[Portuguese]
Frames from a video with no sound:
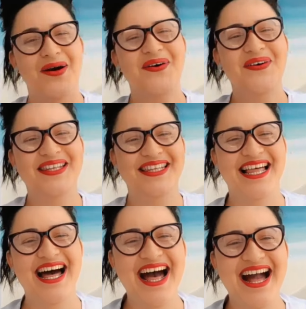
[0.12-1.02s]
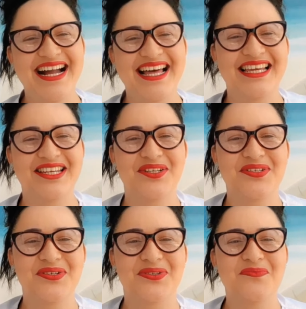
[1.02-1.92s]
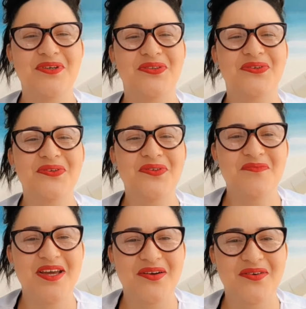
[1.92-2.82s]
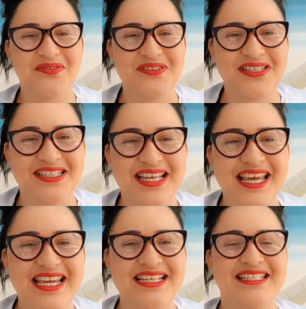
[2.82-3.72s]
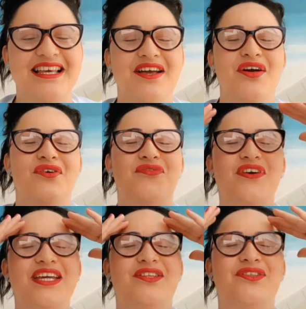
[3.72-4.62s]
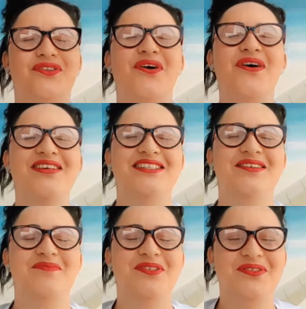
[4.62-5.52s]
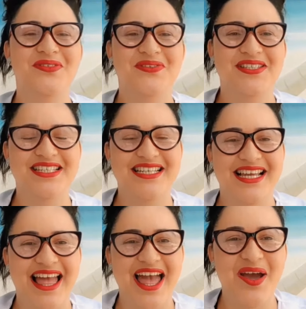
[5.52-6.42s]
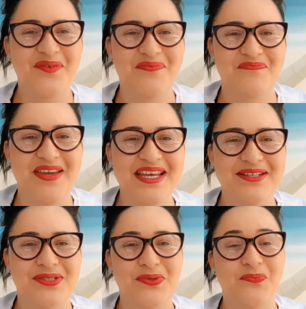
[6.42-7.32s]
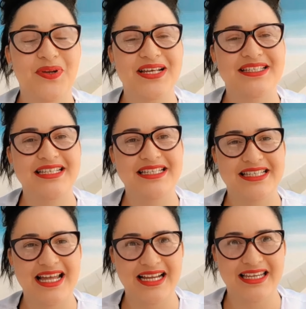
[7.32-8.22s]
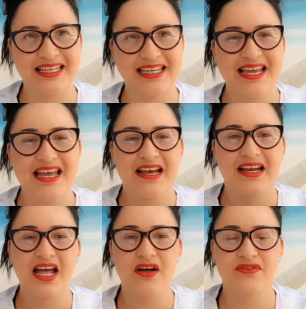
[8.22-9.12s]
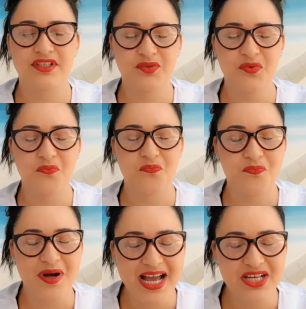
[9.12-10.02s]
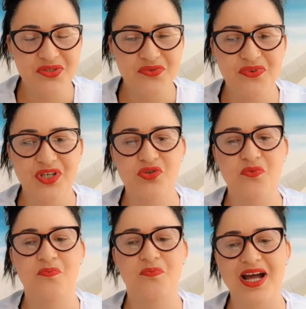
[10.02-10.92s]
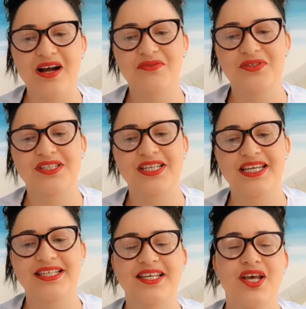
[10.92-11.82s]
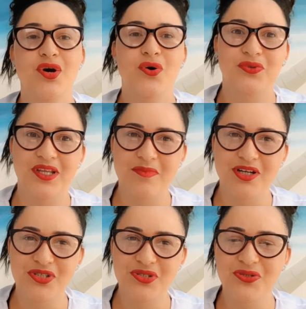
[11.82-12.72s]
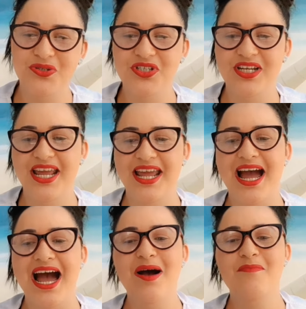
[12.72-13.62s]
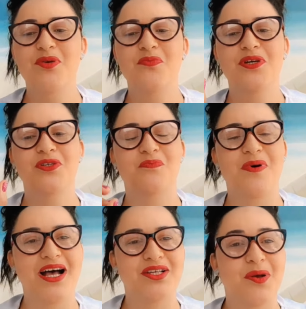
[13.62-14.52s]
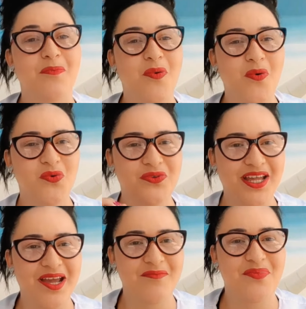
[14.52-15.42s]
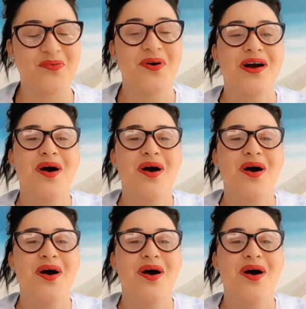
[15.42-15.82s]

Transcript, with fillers: Olá, galerinha do YouTube, tudo bem com vocês? Feitosa Bronze, é um imenso prazer estar aqui gravando mais um vídeo para vocês. O tema de hoje é abrir o meu espaço há pouco tempo.